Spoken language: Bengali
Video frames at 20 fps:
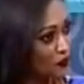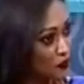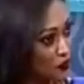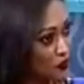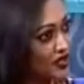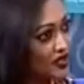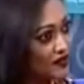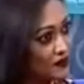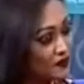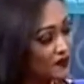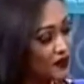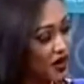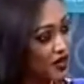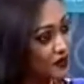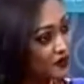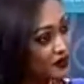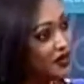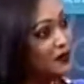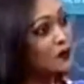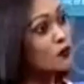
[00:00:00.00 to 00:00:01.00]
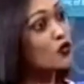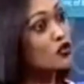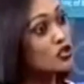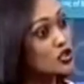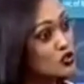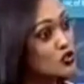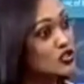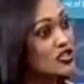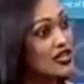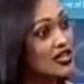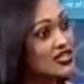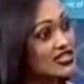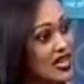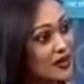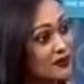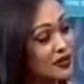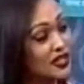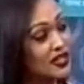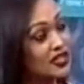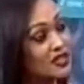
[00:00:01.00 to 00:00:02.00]
যদি নিজের মনে বারবার
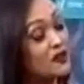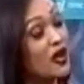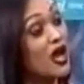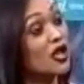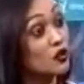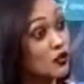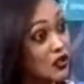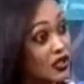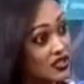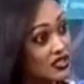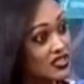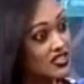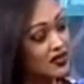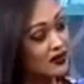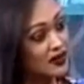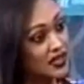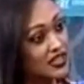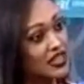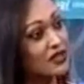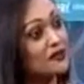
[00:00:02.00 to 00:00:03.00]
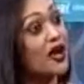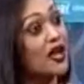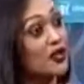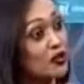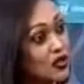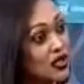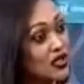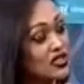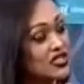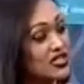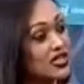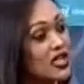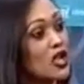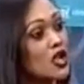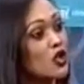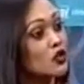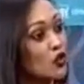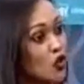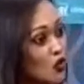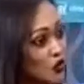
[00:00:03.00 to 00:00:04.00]
প্রশ্ন জাগে যে আমাকে কি ভালো লাগছে আমাকে কি
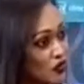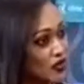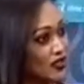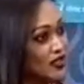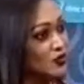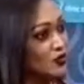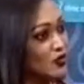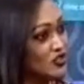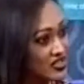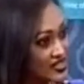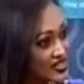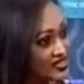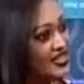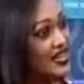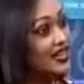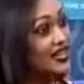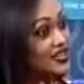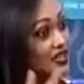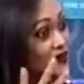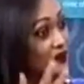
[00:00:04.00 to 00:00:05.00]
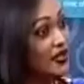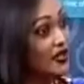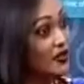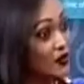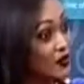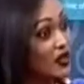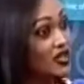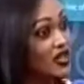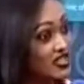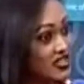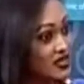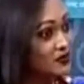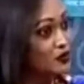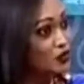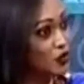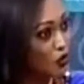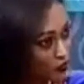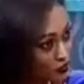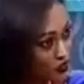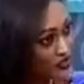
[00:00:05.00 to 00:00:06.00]
ভালো লাগছে তখনই কিন্তু সেই জায়গাটা
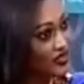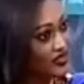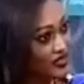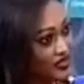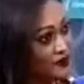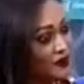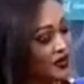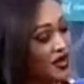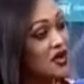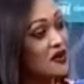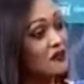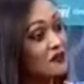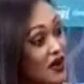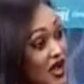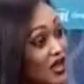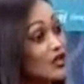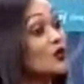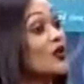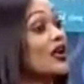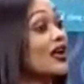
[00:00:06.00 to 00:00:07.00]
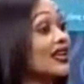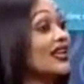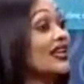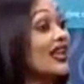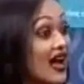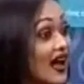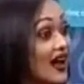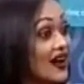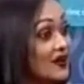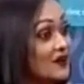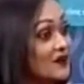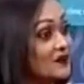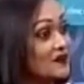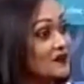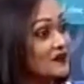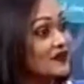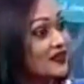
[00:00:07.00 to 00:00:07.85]
বের হয়ে আসে এবং তখনই তাকে ভালো লাগে